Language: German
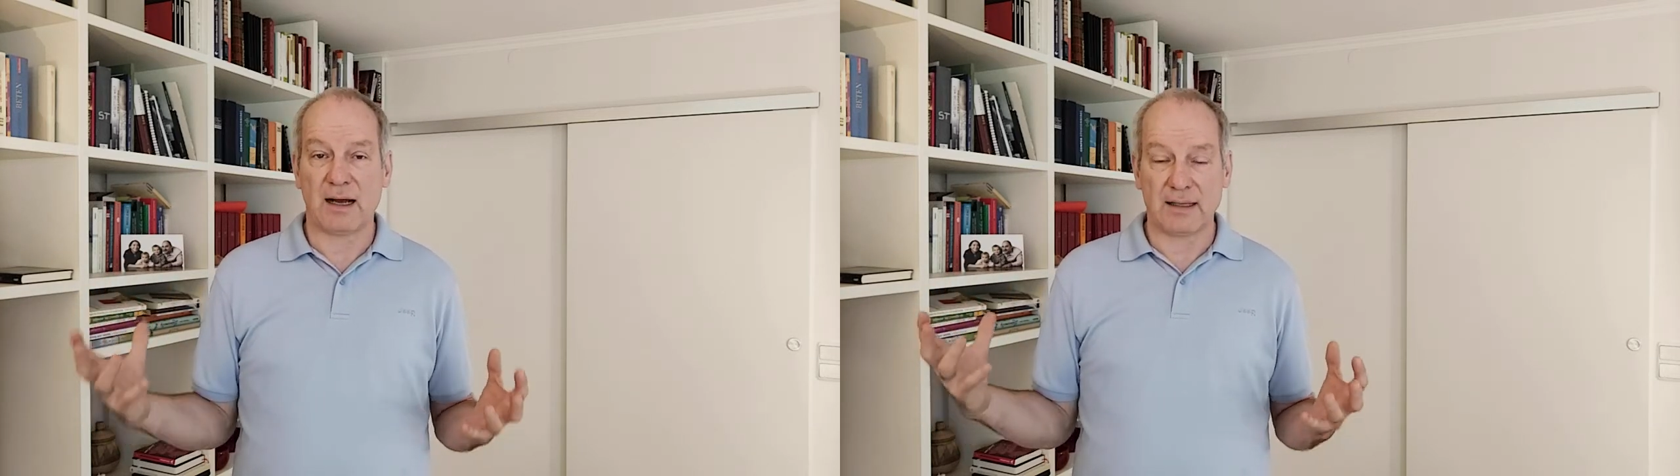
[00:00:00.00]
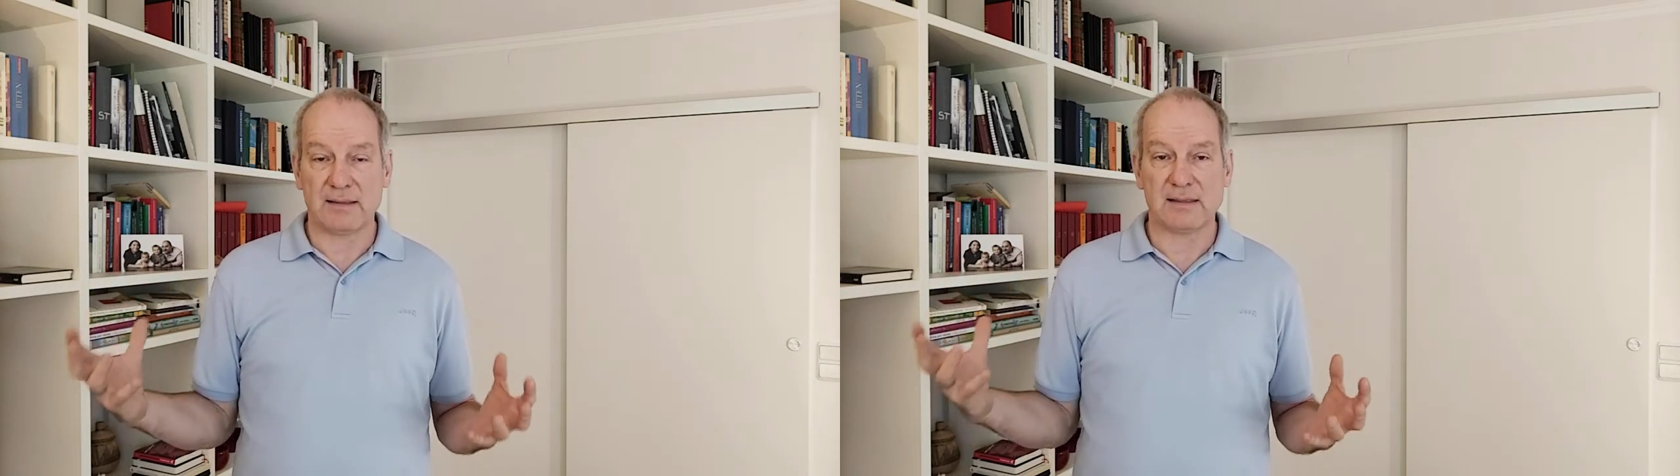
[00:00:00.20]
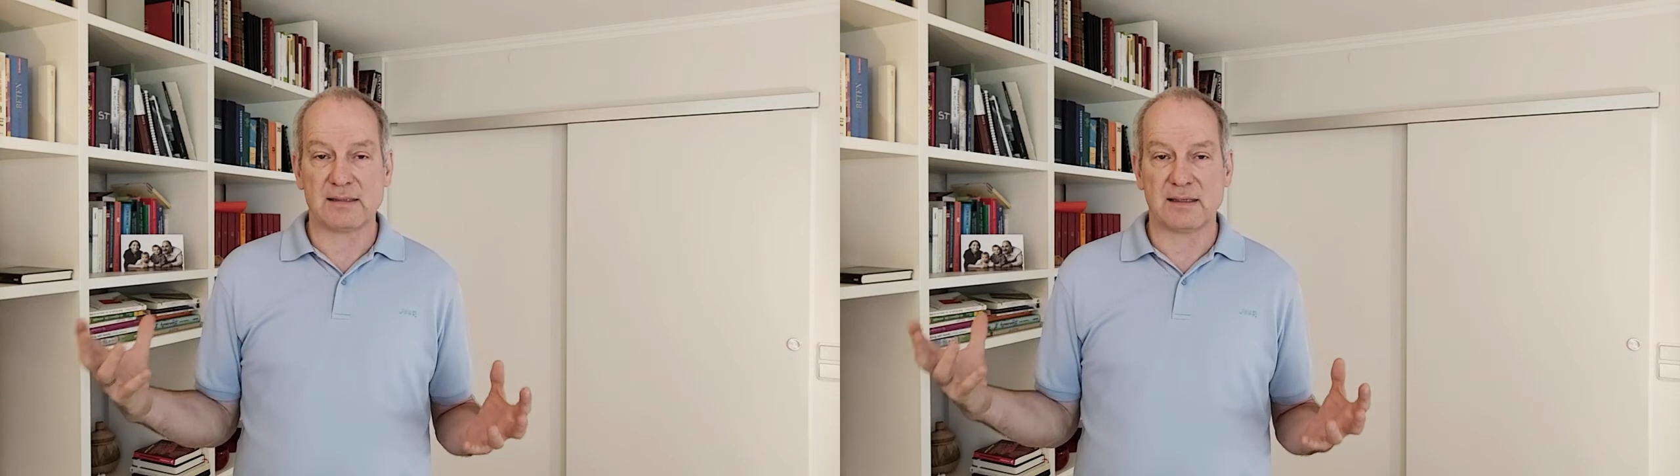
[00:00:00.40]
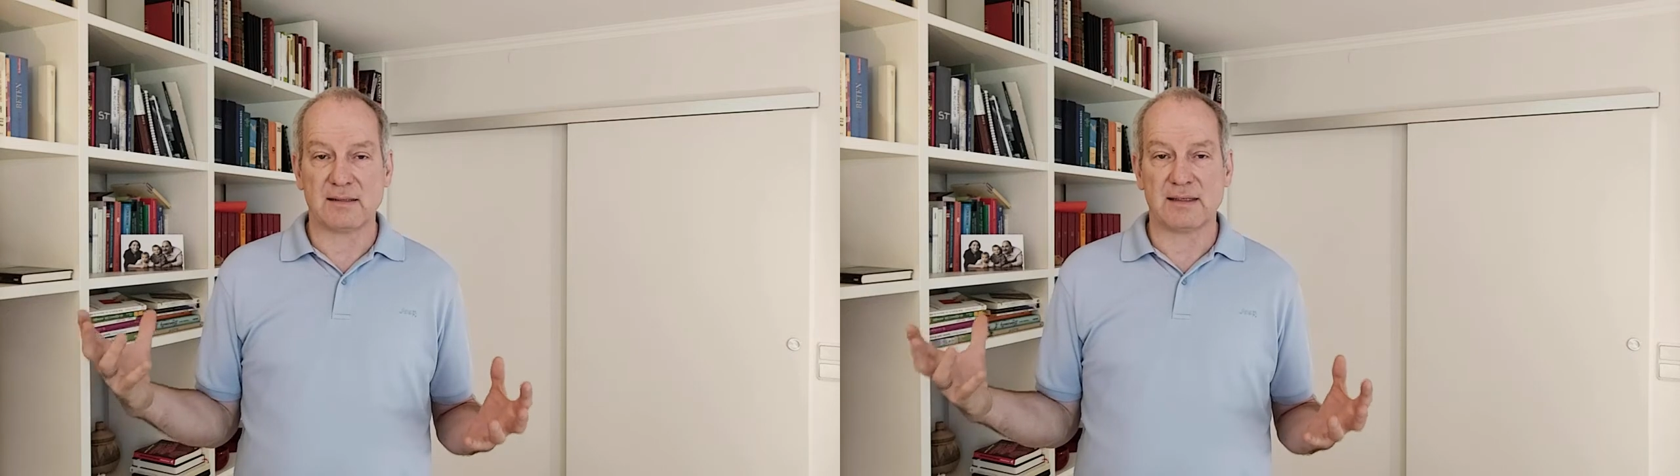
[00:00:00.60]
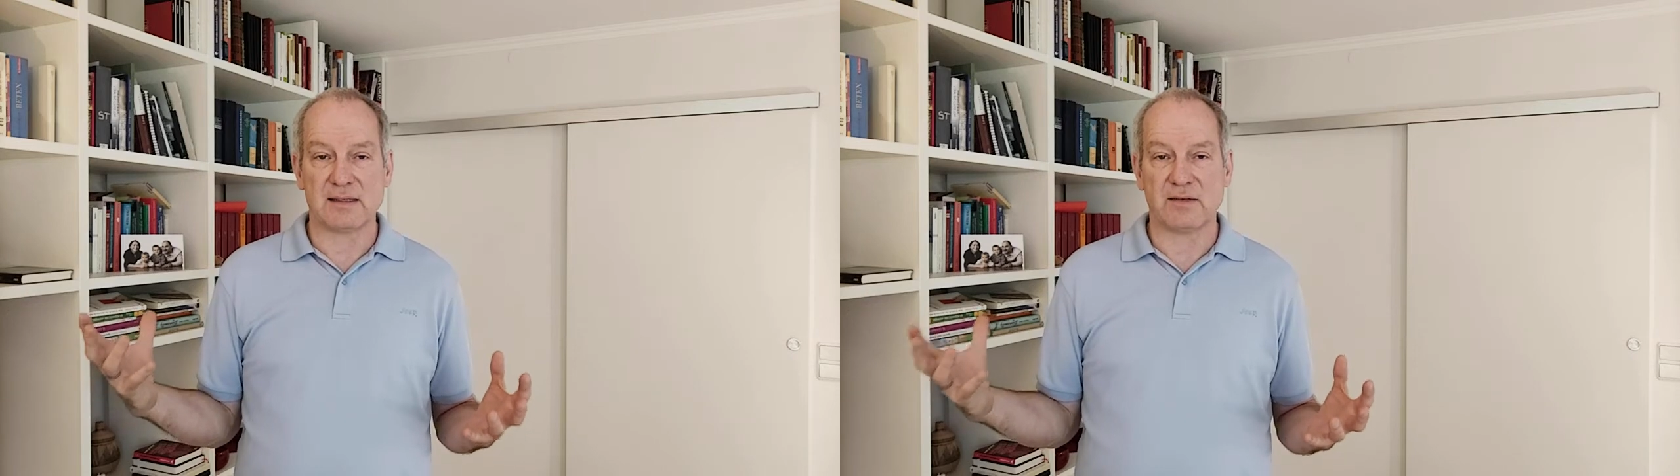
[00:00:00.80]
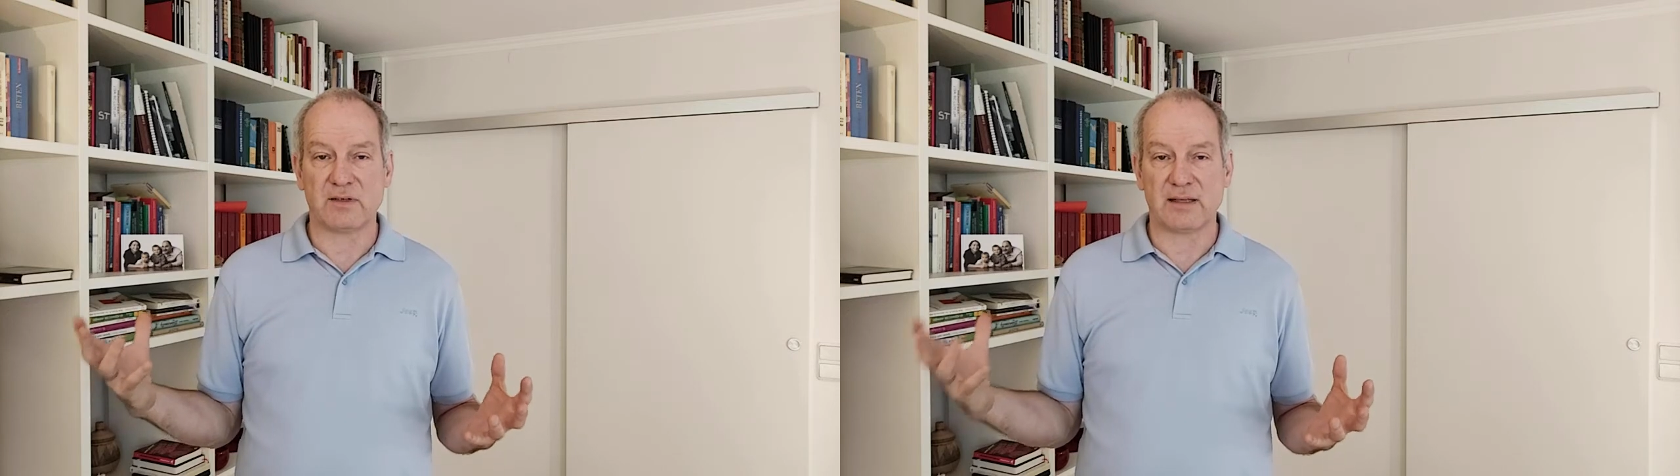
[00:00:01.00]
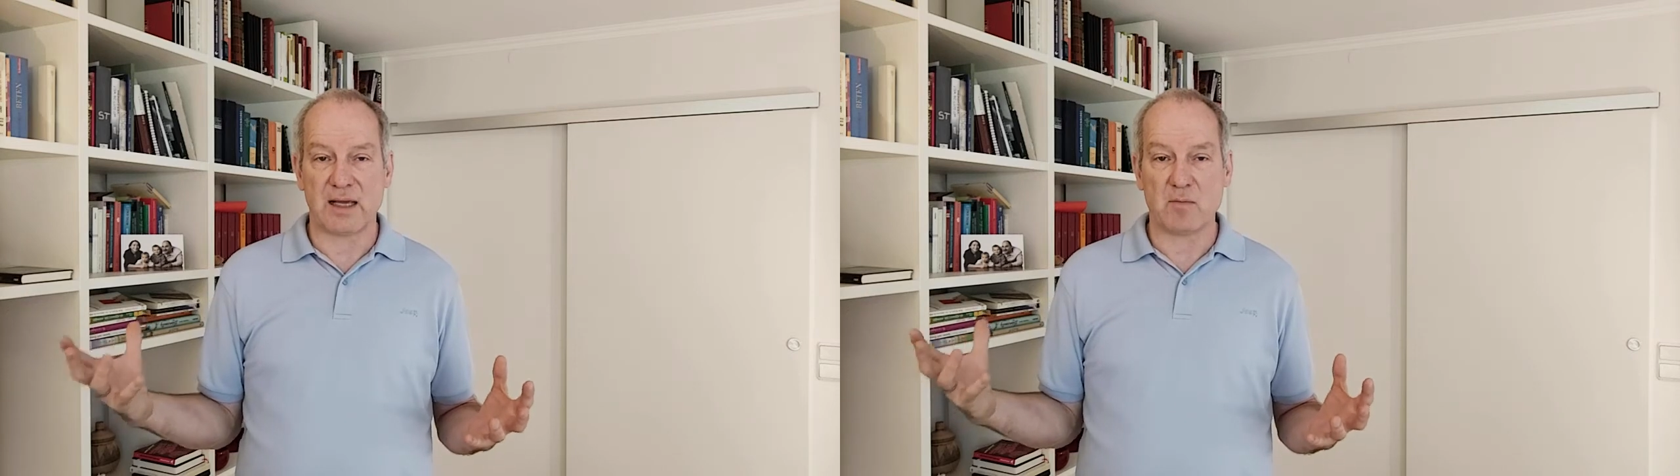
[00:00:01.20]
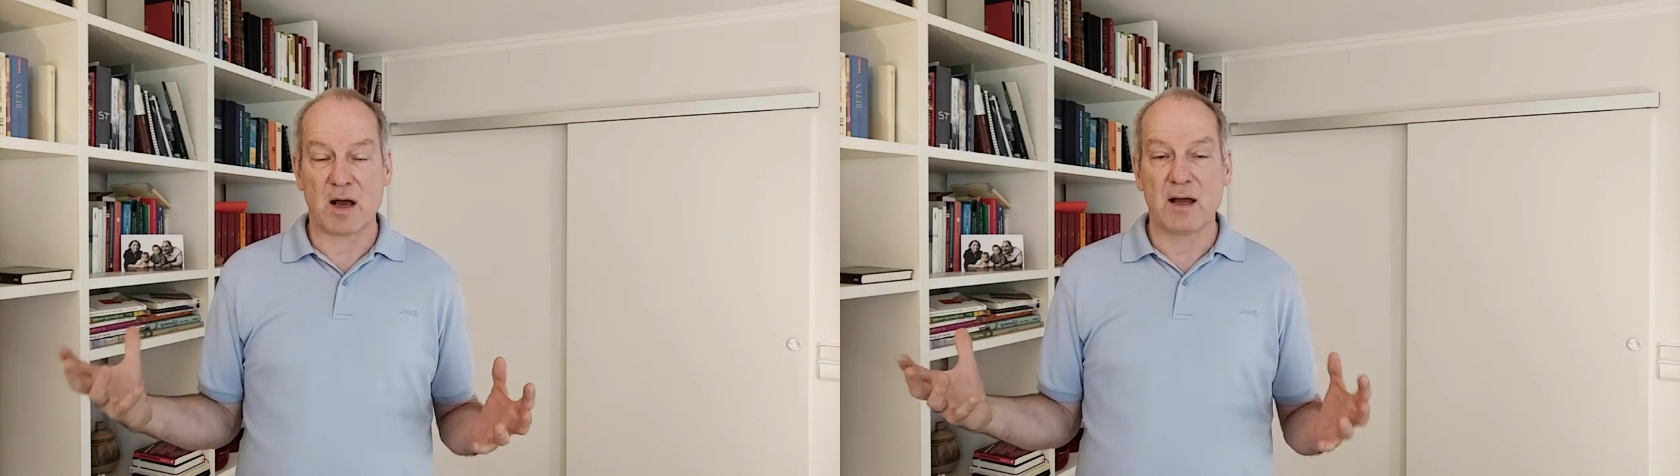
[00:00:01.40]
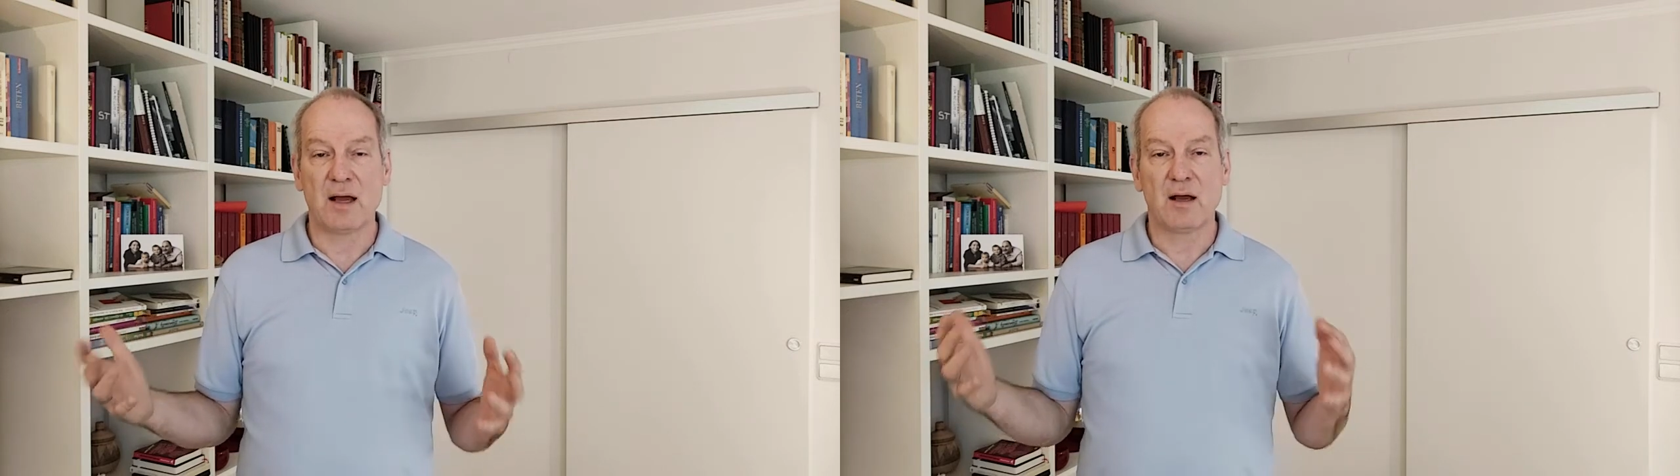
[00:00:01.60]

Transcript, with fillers: an dieses intensive Thema